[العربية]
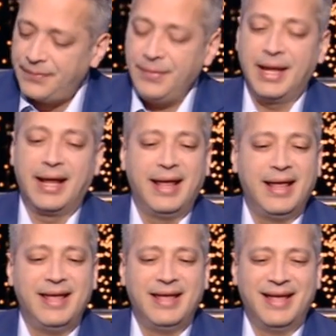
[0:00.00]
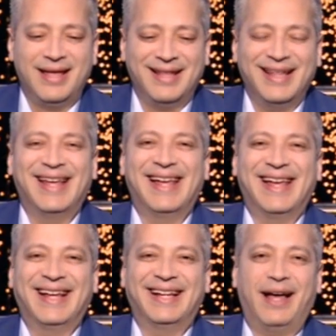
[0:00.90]
أهلا بك تامر
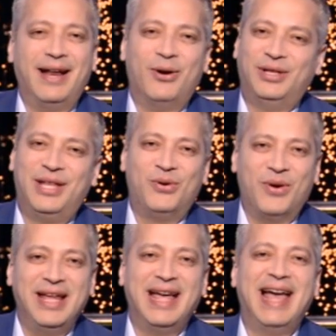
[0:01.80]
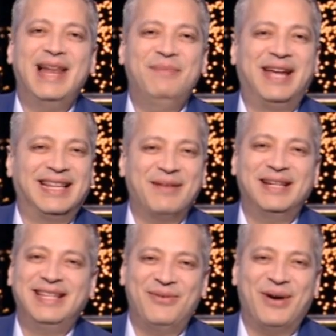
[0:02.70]
انا قلت لكم هي اهلا بك يا
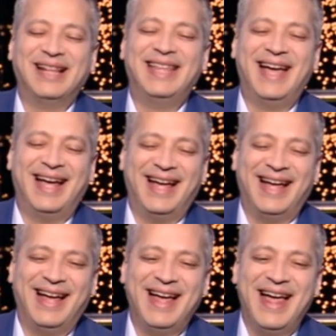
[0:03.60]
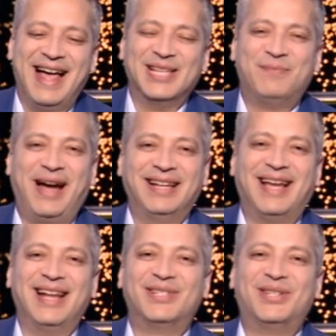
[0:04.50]
تامر دي لوحدها اصبحت
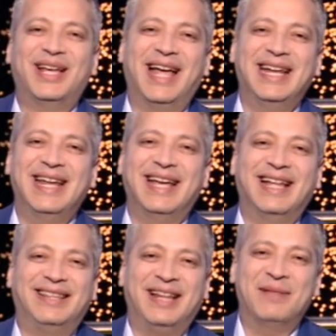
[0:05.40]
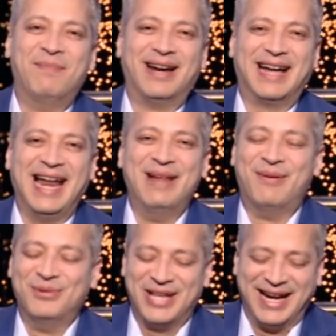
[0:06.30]
خلاص يعني تريد آه، مارك
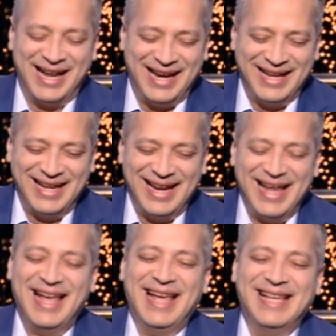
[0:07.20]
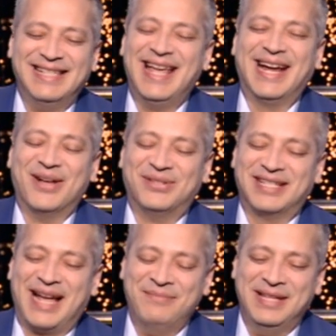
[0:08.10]
علامه مسجله ازيك يا
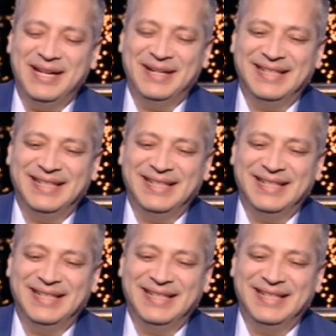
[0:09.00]
استاذ حمدي